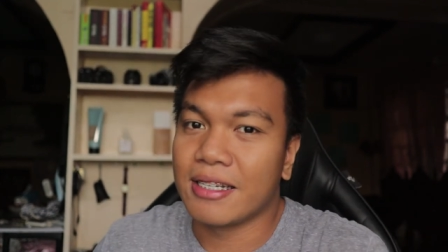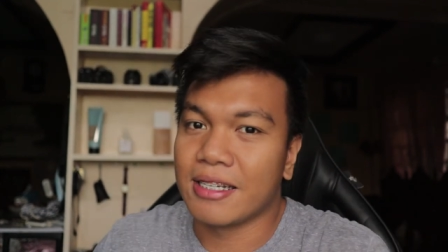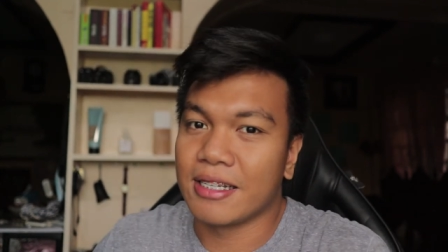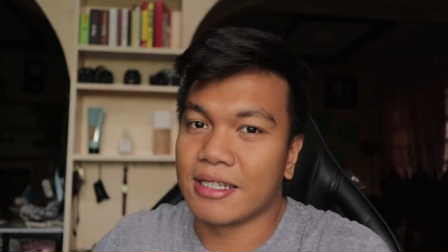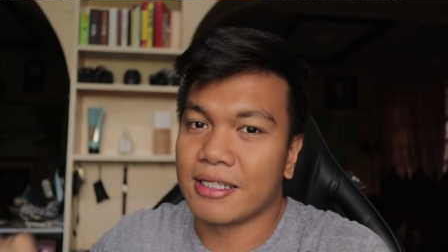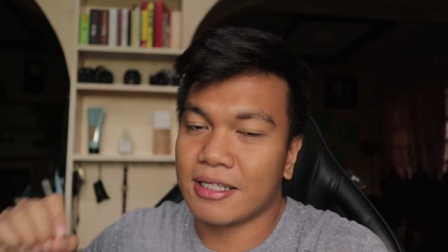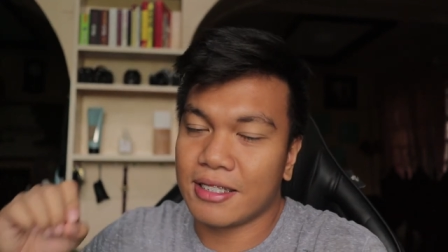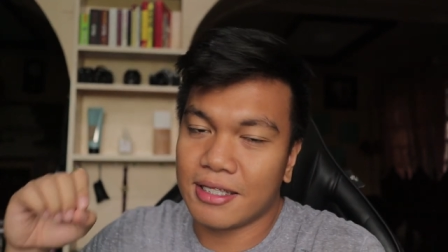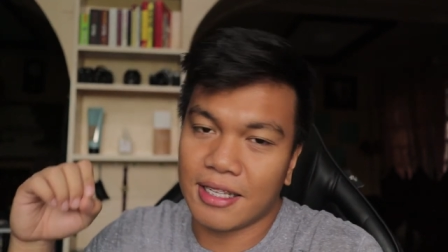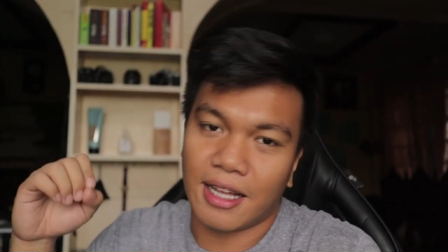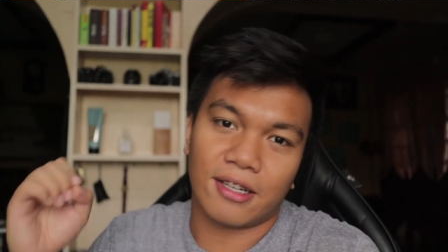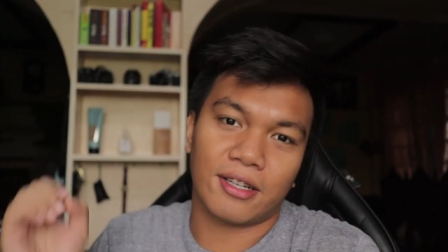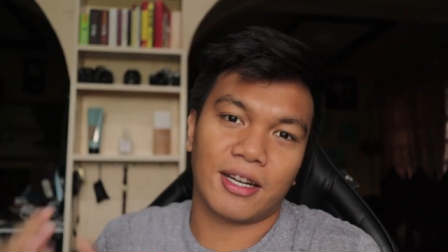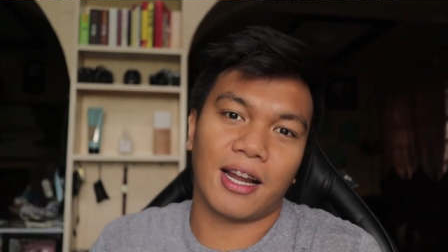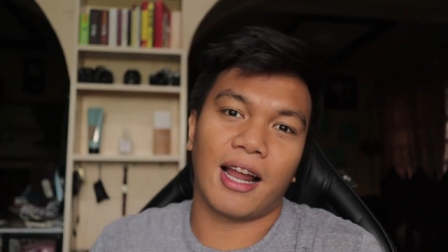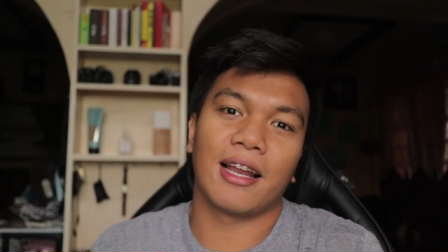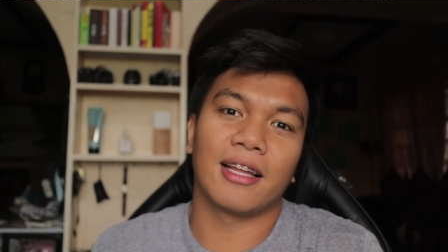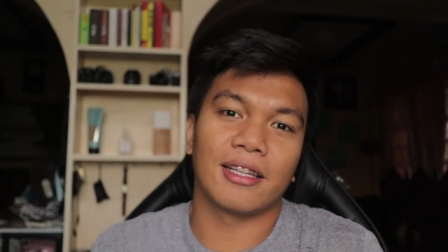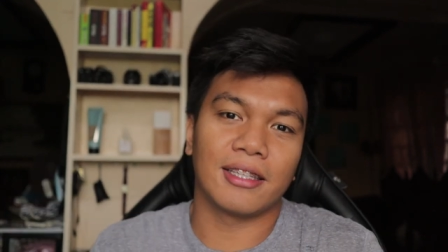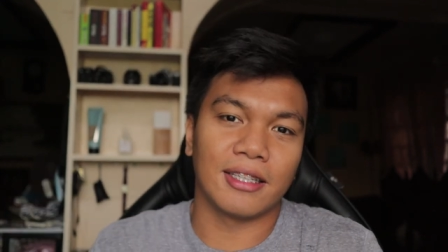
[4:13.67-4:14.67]
This is not
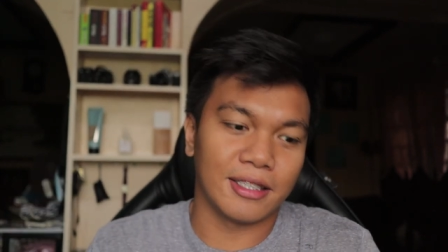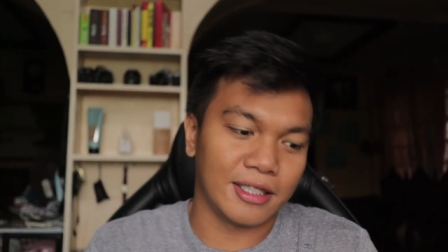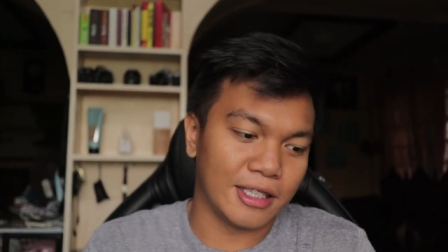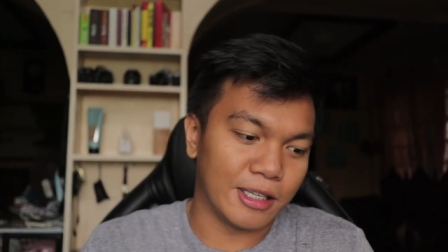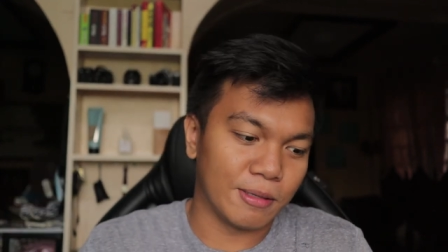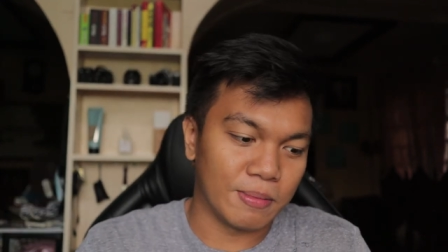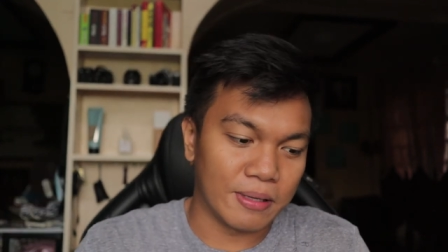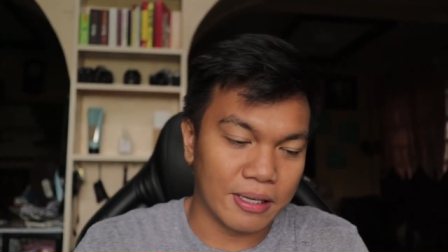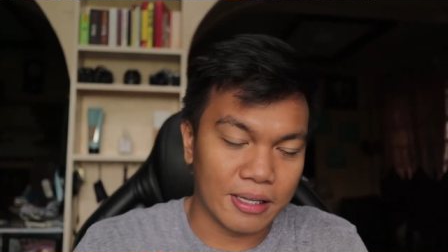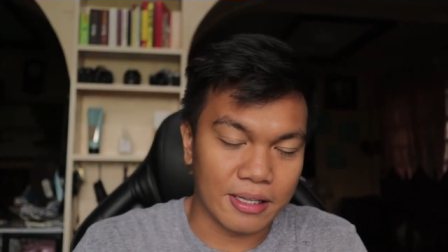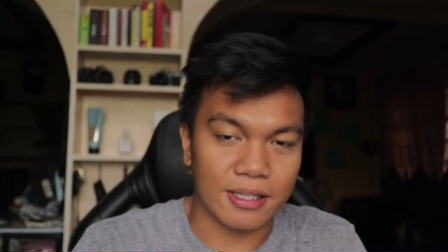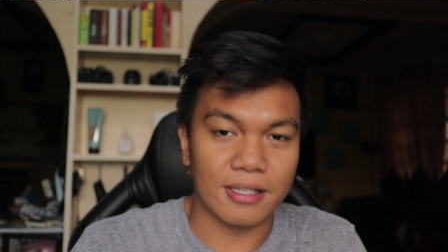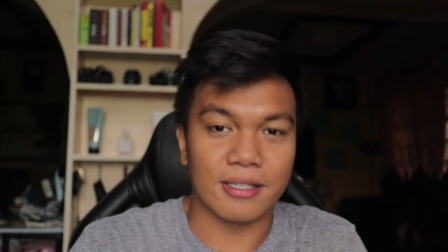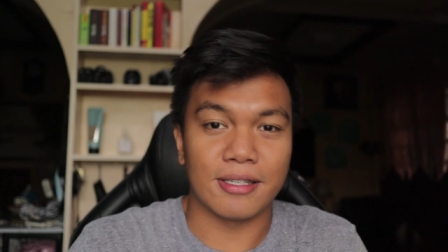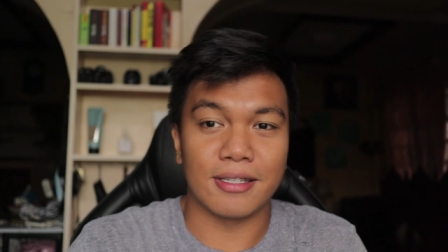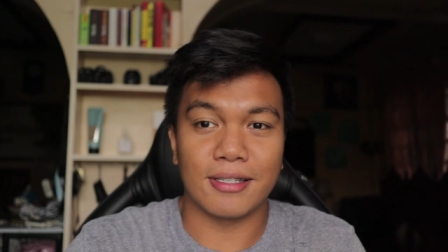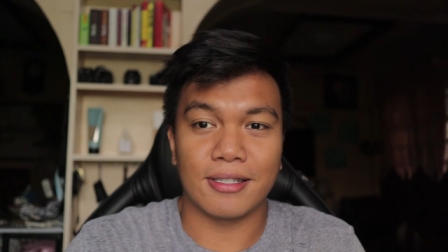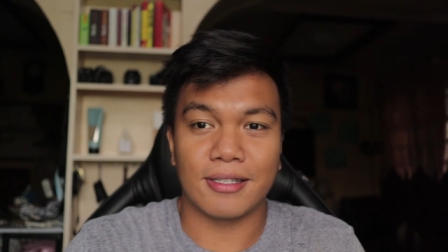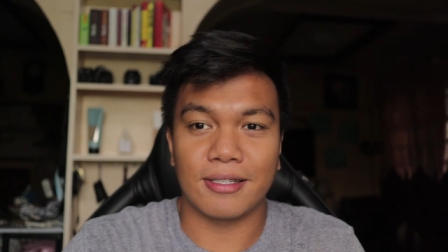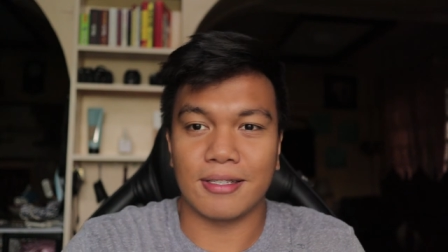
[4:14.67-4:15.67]
reality TV.
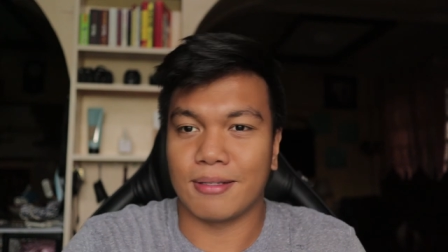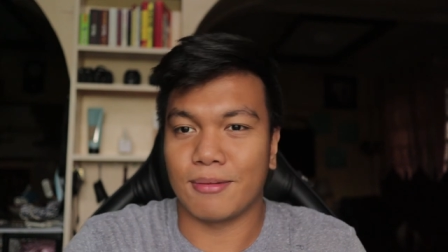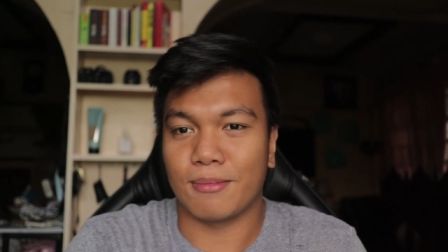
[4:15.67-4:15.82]
This is